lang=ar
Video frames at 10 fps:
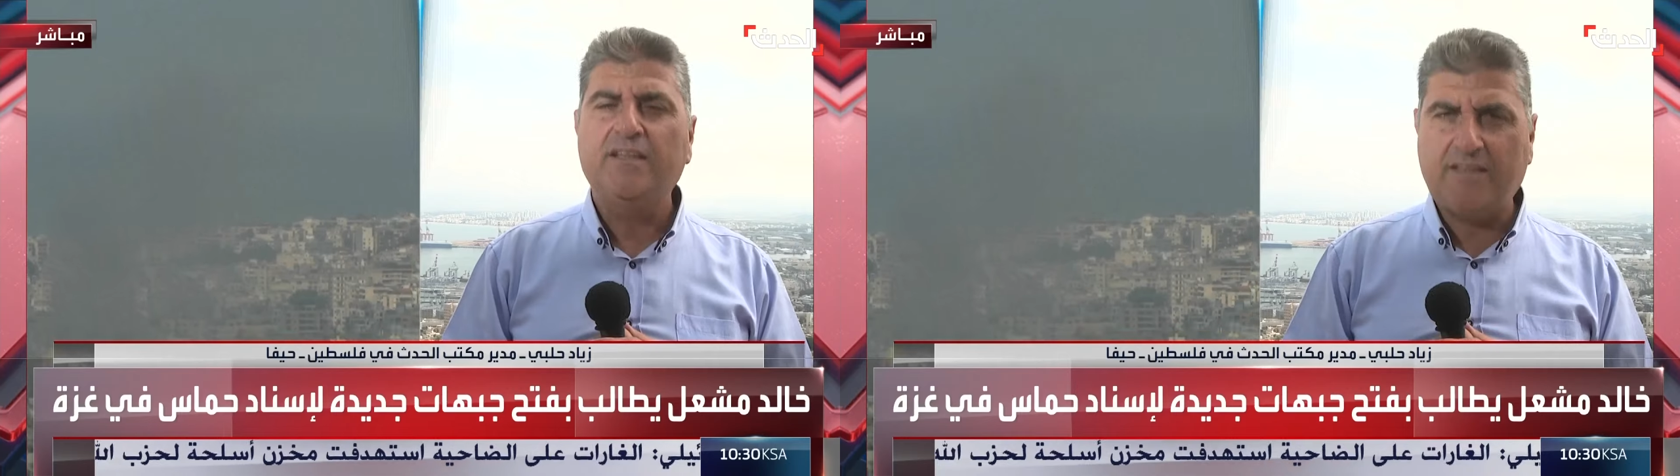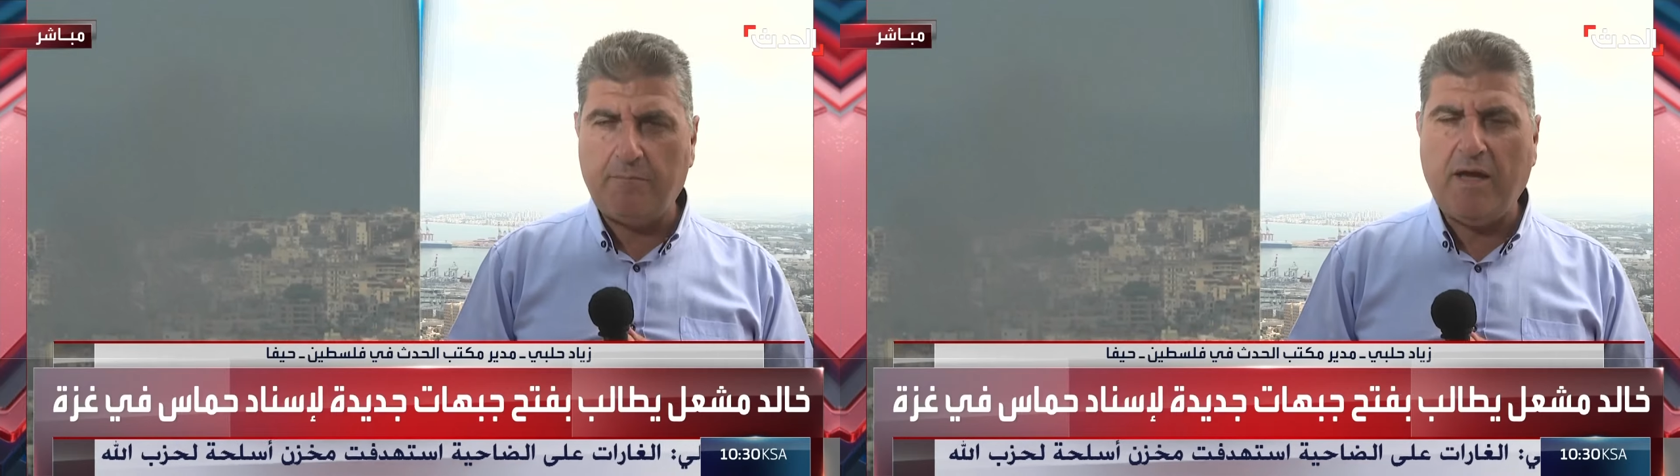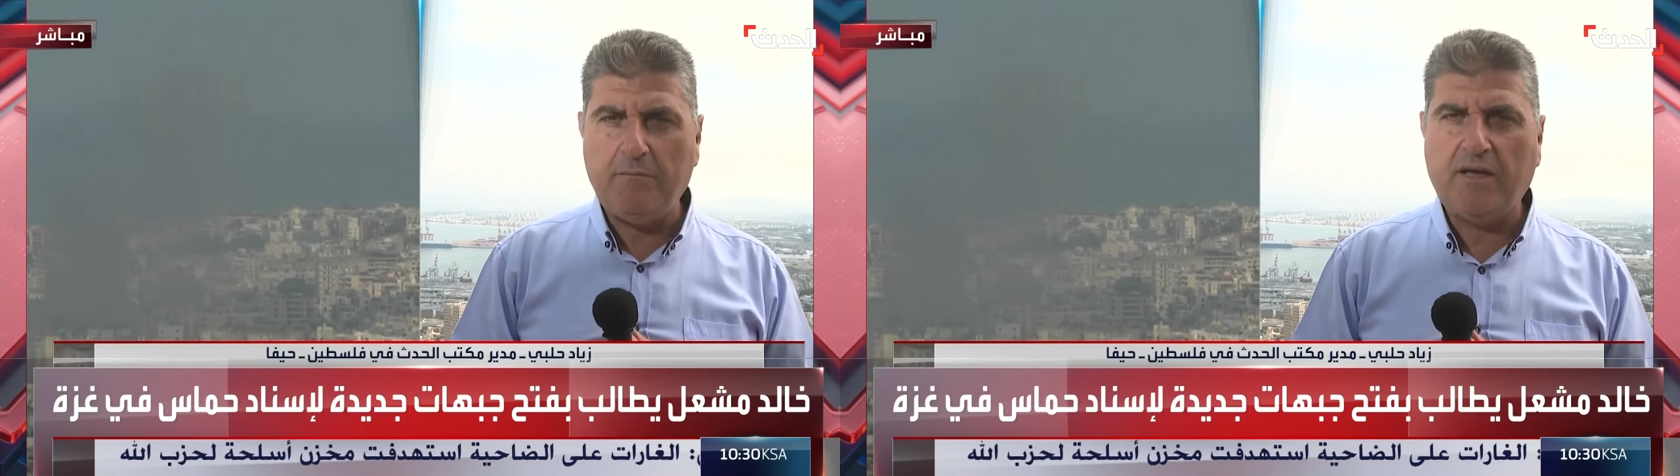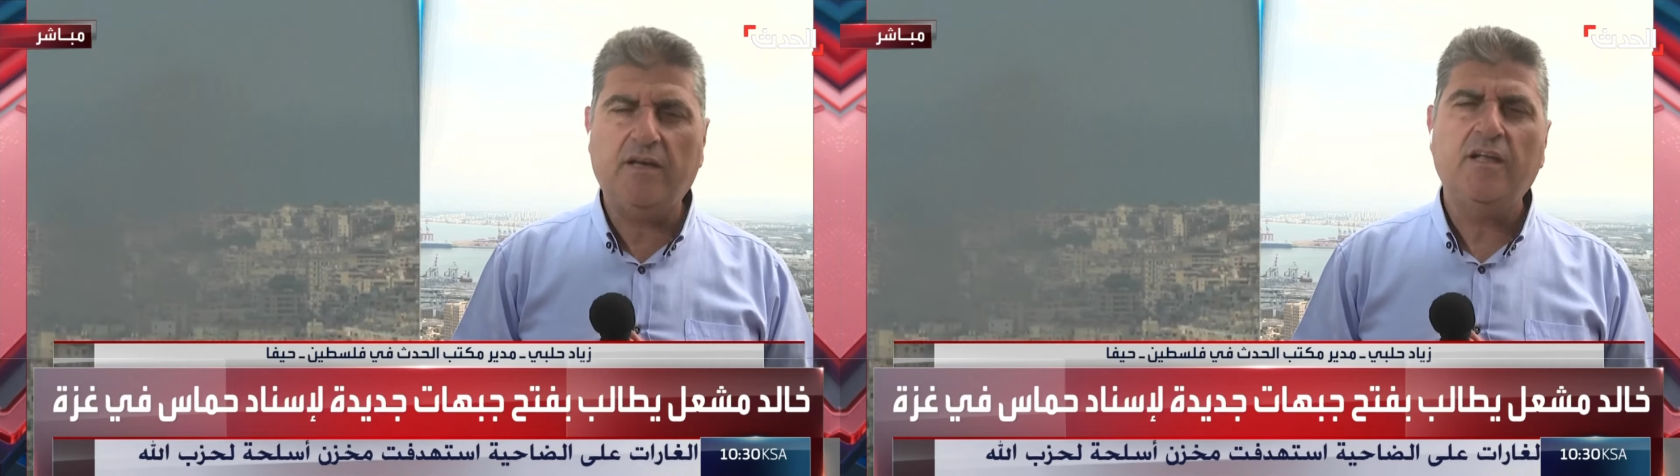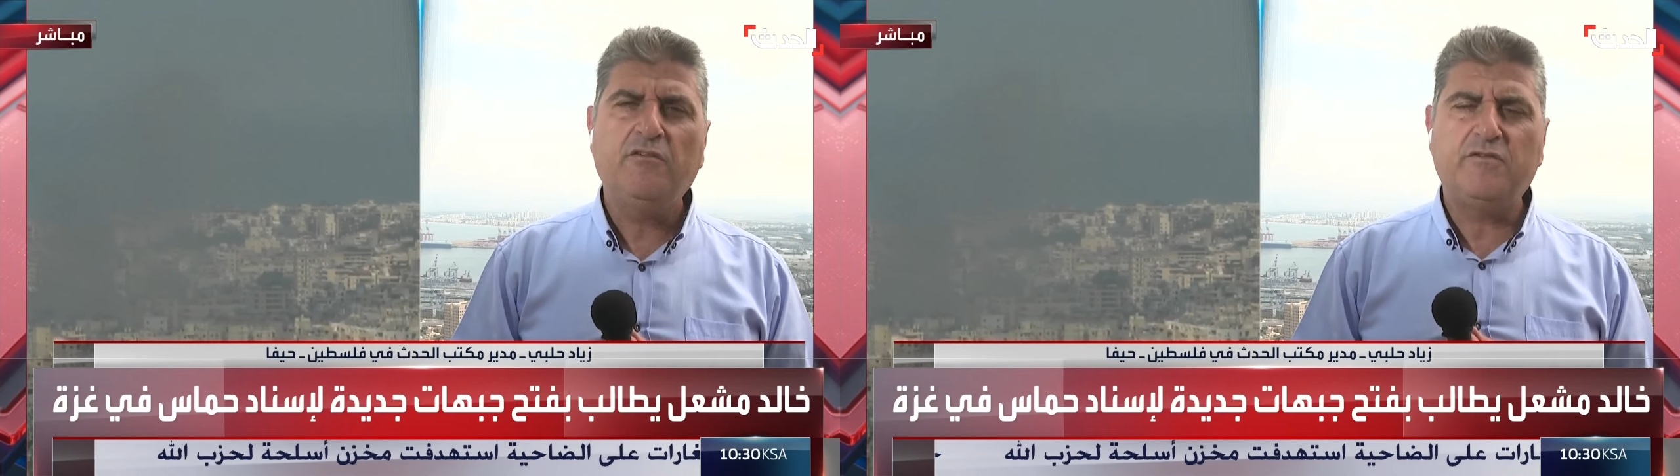تماما
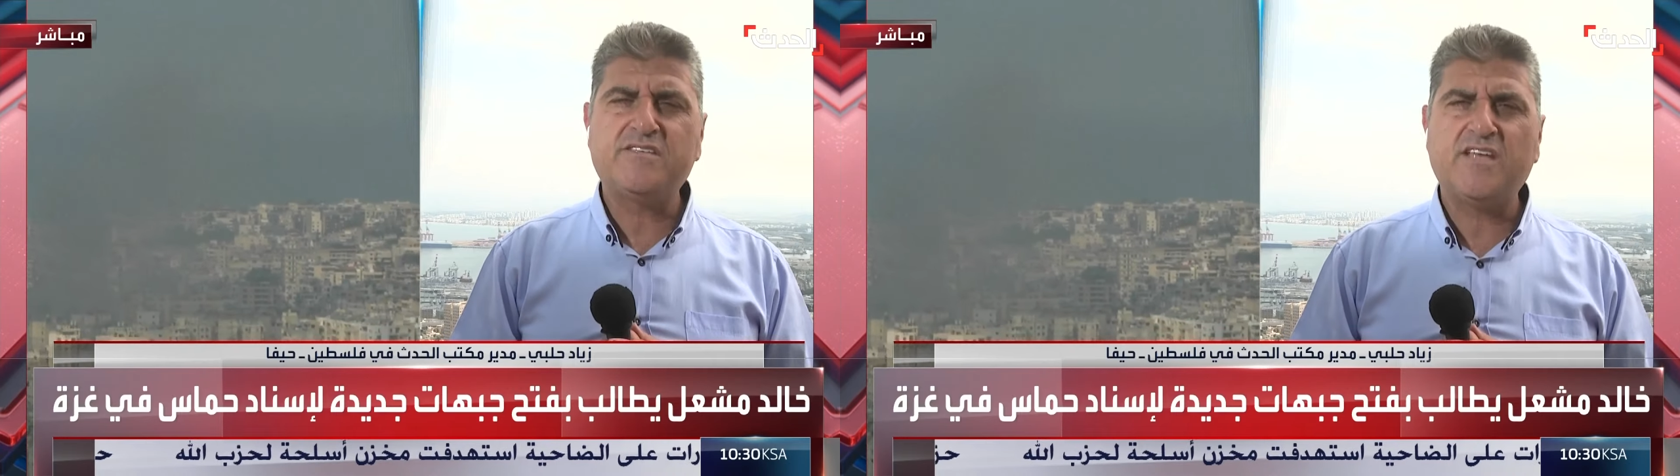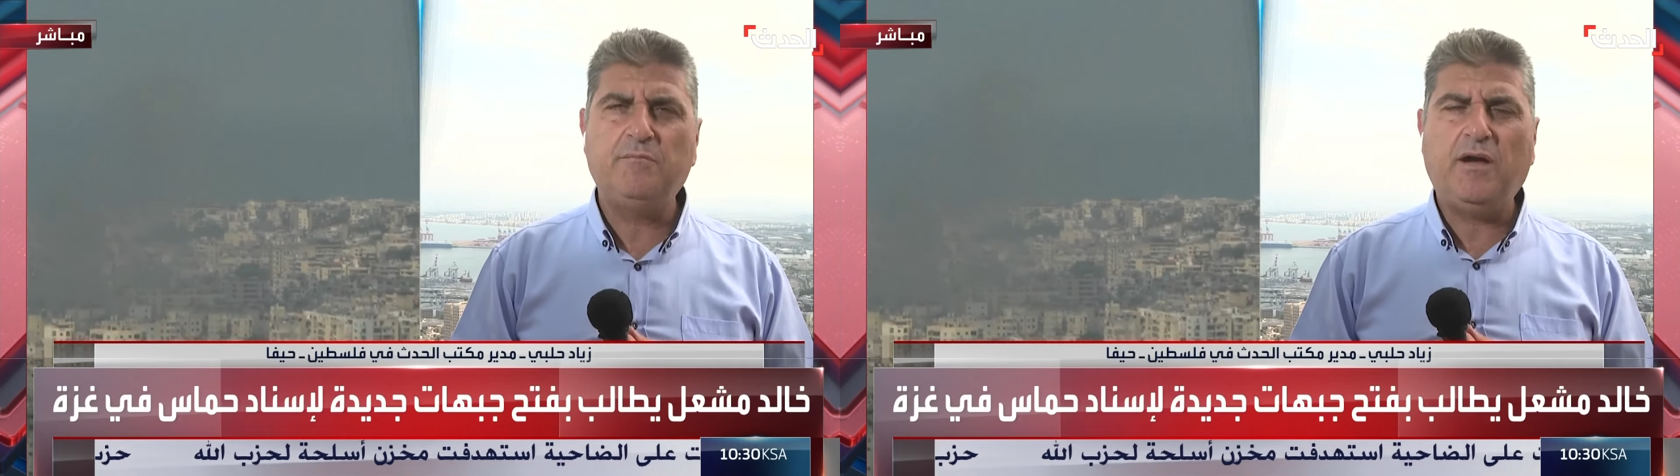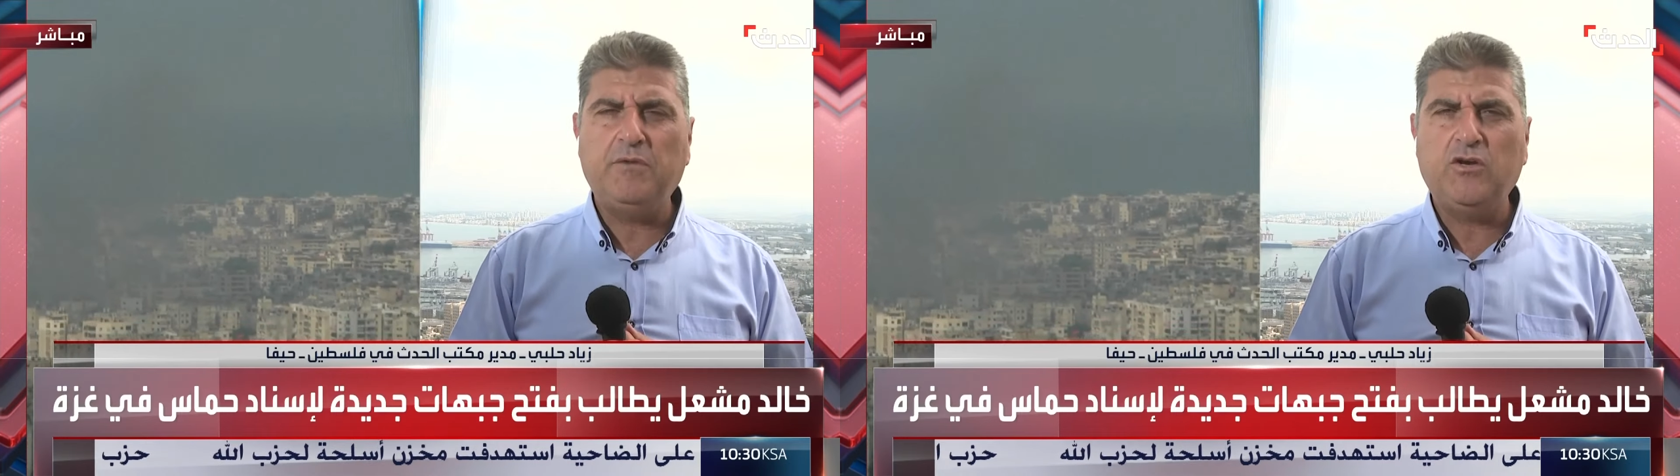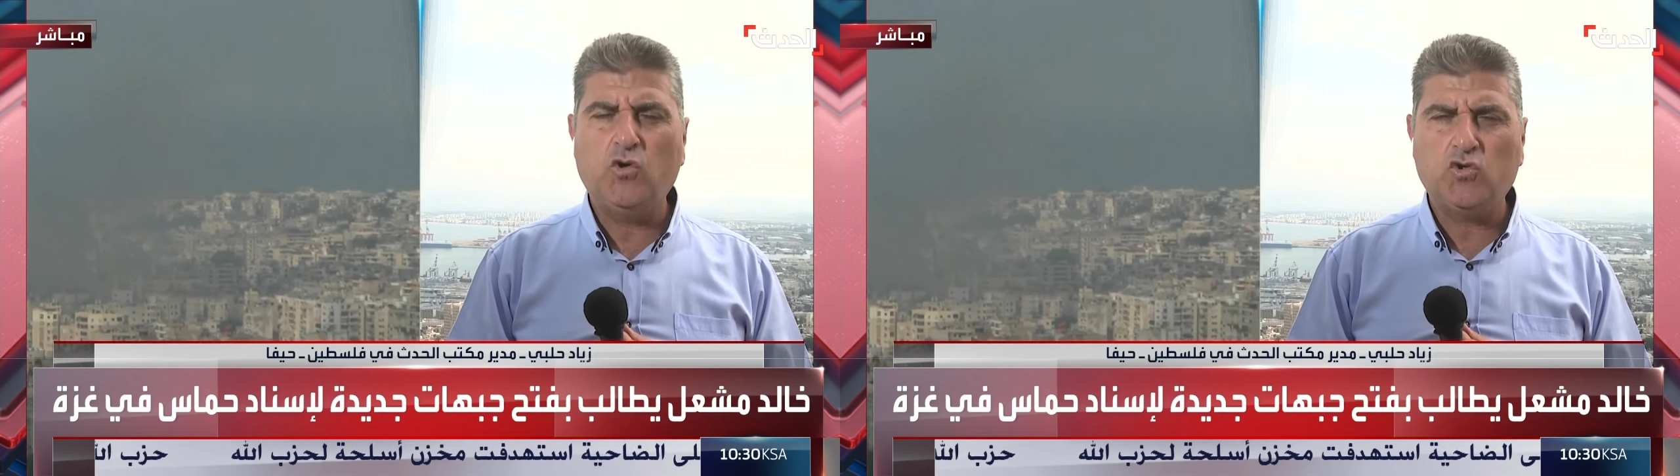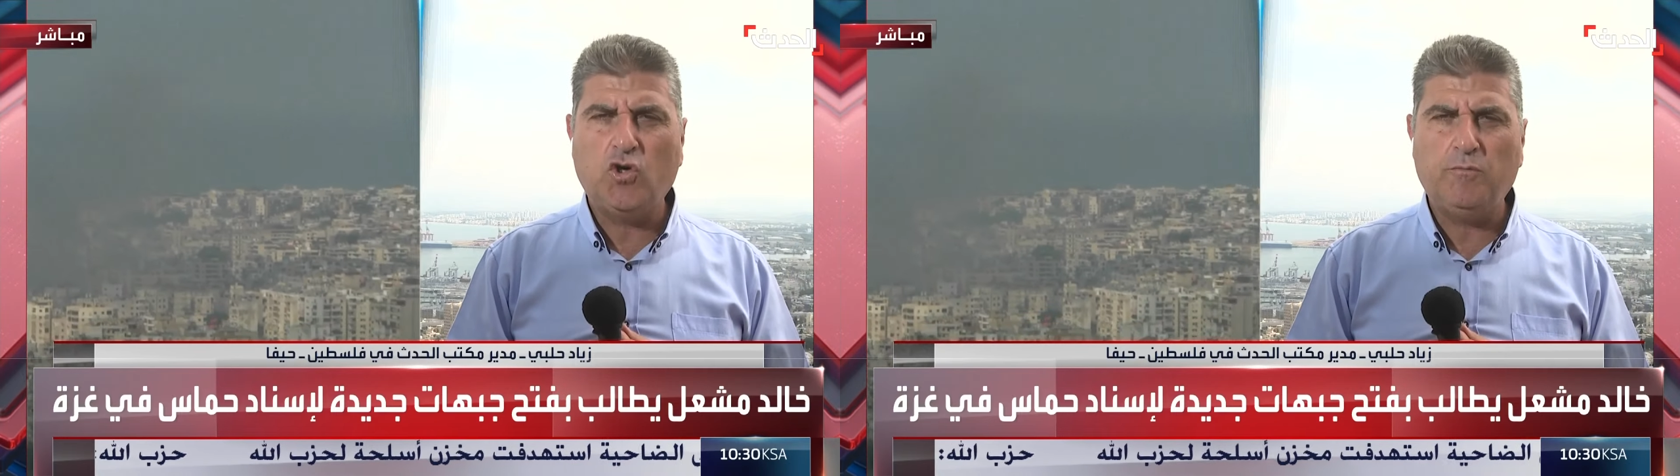في السابع من
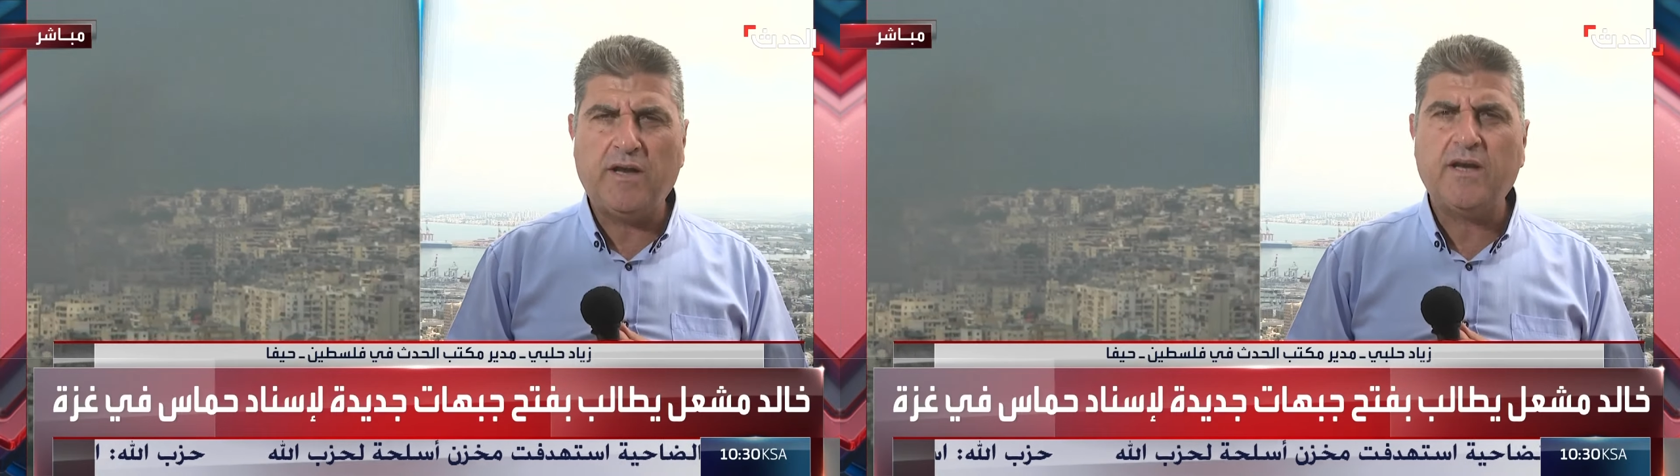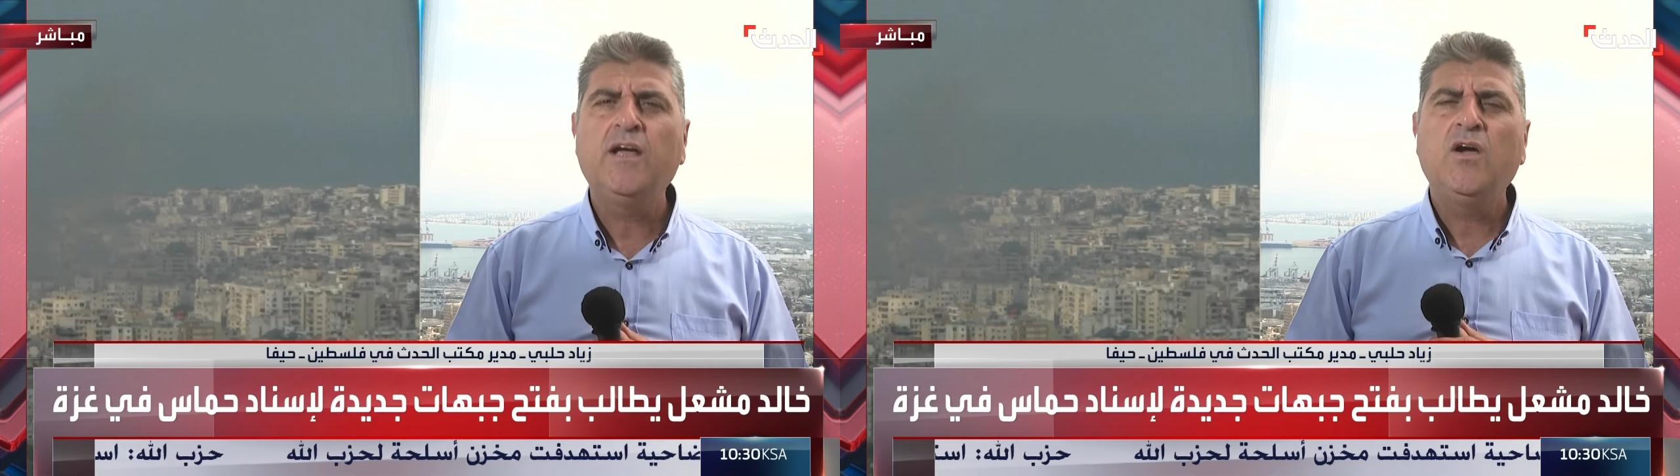أكتوبر